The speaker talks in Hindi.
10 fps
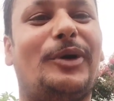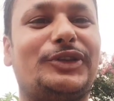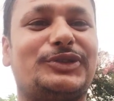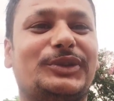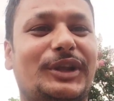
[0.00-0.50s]

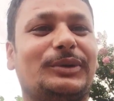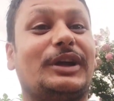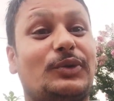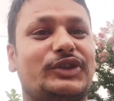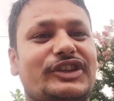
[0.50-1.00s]
बहुत सुंदर
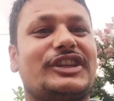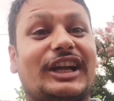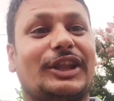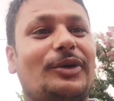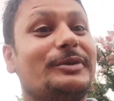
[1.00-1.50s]
होता है कोशिश
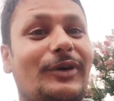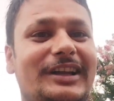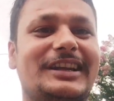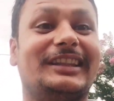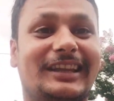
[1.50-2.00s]
करता हूँ भी
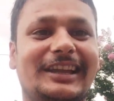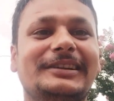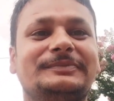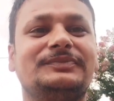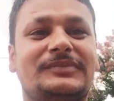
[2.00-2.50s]
वहाँ जाने की
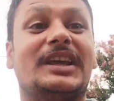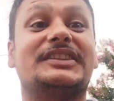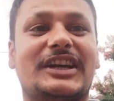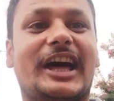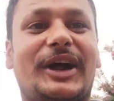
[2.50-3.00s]

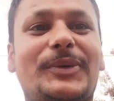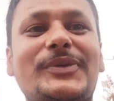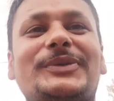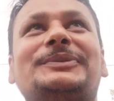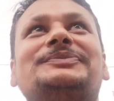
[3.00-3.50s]
जा रहा
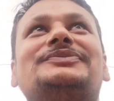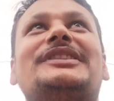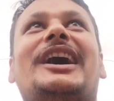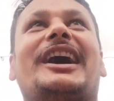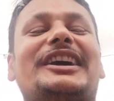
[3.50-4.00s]

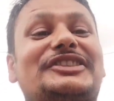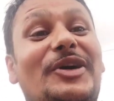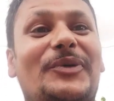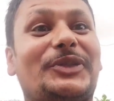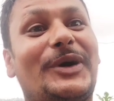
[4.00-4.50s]
हूँ अगर
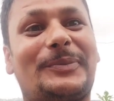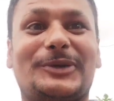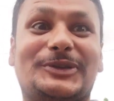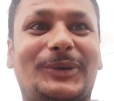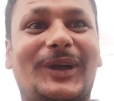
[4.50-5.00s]
जाऊँगा तो
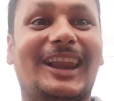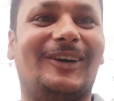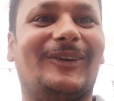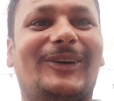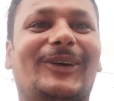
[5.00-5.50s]
आपको ज़रूर खिलाऊँगा